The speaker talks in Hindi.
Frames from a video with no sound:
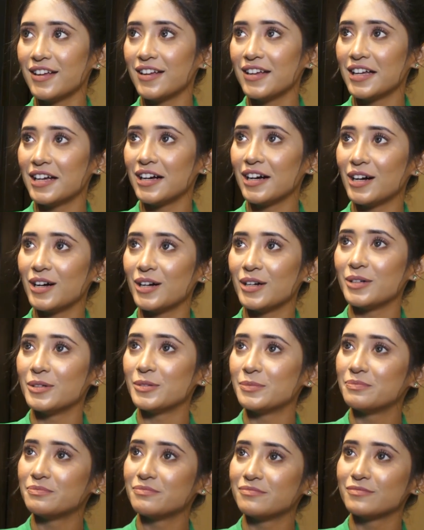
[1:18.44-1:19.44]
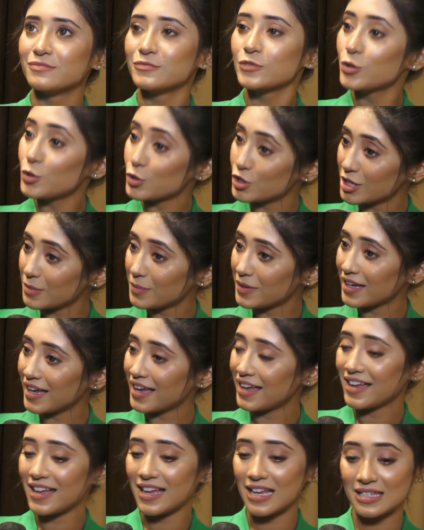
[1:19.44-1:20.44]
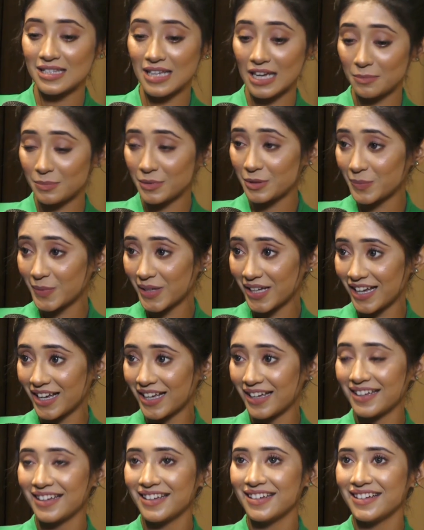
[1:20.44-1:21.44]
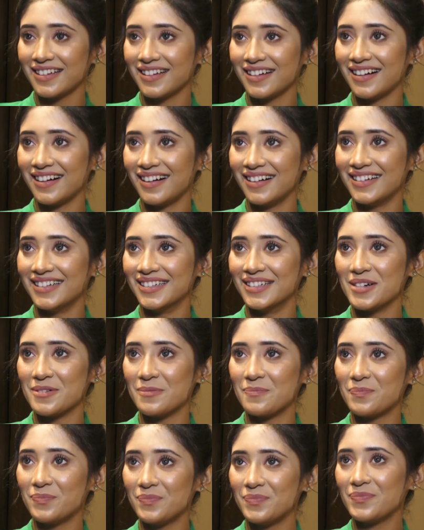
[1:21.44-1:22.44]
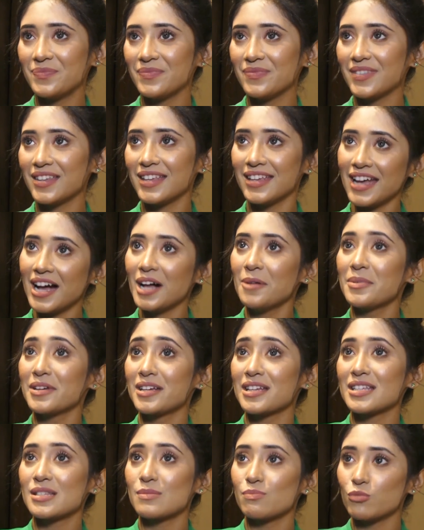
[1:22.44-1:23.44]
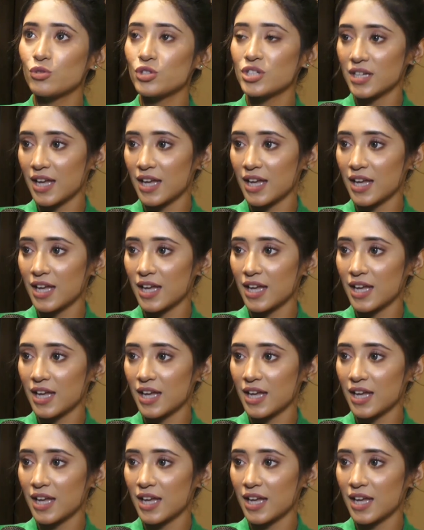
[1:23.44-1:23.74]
वजह से शिवांगी जोशी अपने होश खोने लग गई थी शिवांगी जोशी की ऐसी हालत देखकर वहां